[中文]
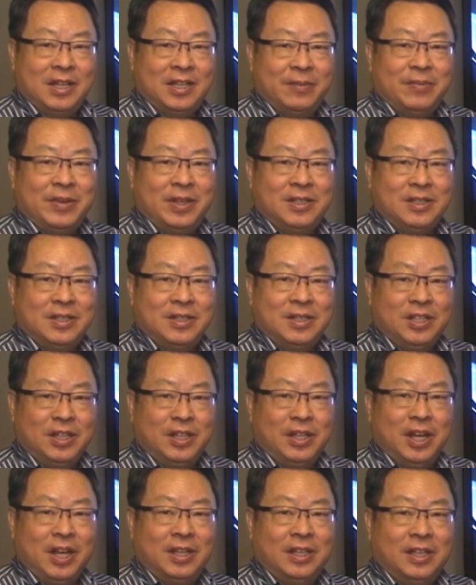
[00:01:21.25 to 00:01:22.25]
特别是
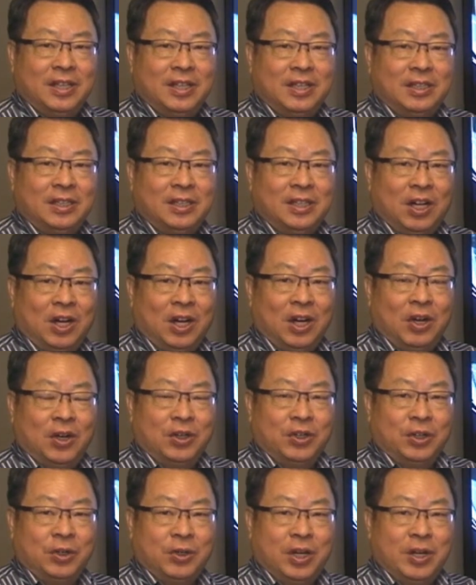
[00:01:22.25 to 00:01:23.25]
今年呢，
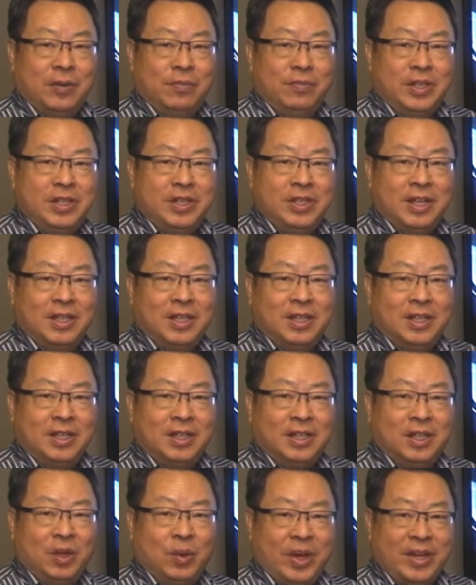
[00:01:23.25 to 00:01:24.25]
哦有很明显
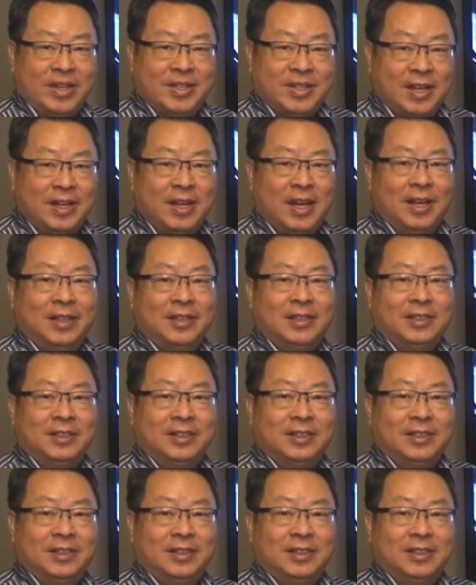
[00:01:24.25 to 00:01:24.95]
的回升了，